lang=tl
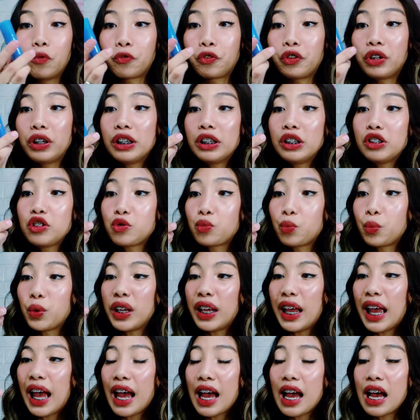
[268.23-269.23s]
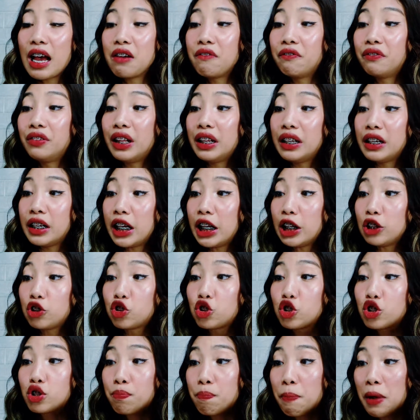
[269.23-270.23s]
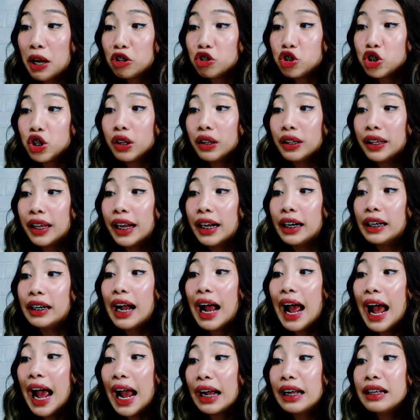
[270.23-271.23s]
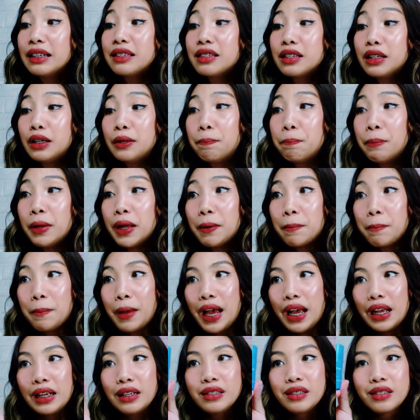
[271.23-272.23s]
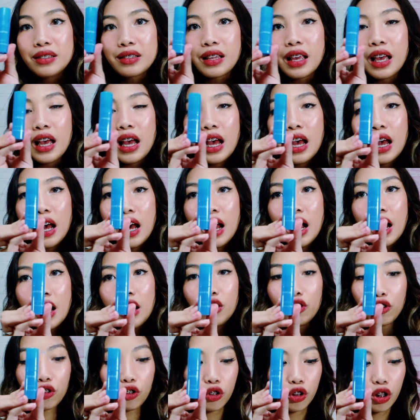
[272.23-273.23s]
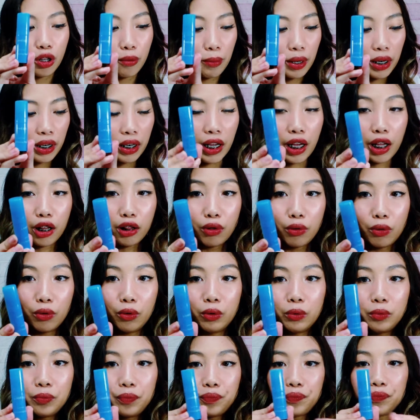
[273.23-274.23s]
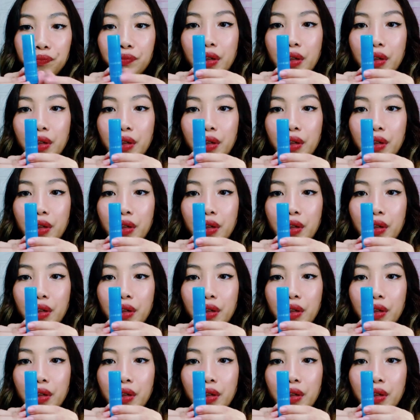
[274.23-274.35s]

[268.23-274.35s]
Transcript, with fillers: First, we have Laneige Special Care Eye Sleeping Mask. Ang cute naman nito.